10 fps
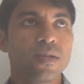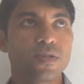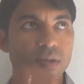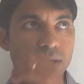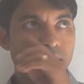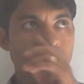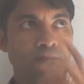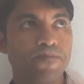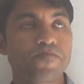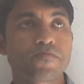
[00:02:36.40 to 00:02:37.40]
Só
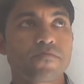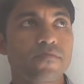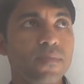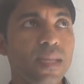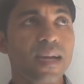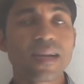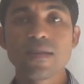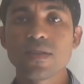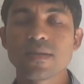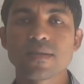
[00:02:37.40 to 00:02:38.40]
que a
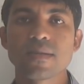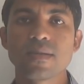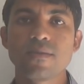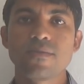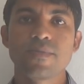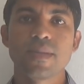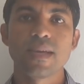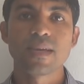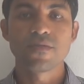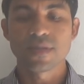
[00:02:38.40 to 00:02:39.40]
grande questão
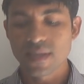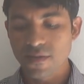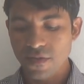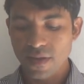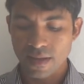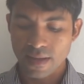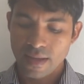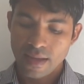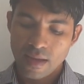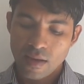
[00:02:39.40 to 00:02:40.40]
é que você vê
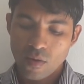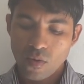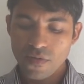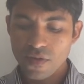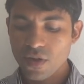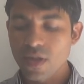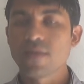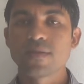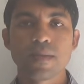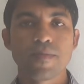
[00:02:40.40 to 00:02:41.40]
o
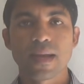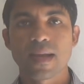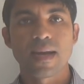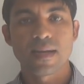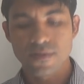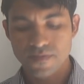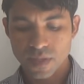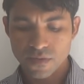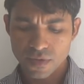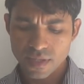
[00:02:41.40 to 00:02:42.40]
Evangelho ser pregado,
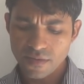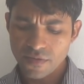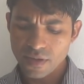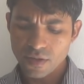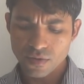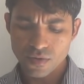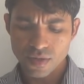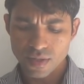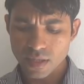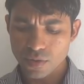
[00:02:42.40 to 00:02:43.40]
você vê Jesus
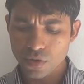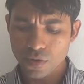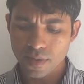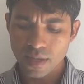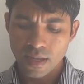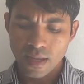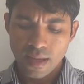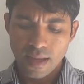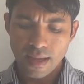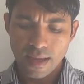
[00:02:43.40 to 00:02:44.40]
dizendo sobre
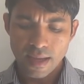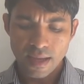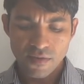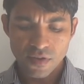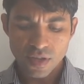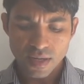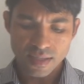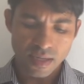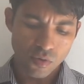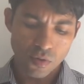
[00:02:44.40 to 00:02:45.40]
é,
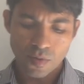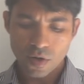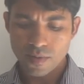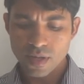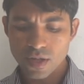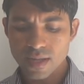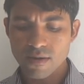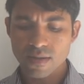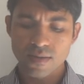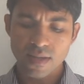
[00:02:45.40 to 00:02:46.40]
evangelizar os pobres,
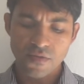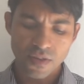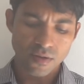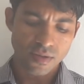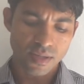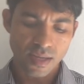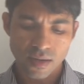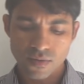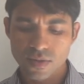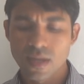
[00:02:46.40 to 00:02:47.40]
restauração da vista aos
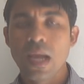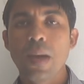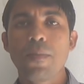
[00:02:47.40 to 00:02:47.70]
cegos,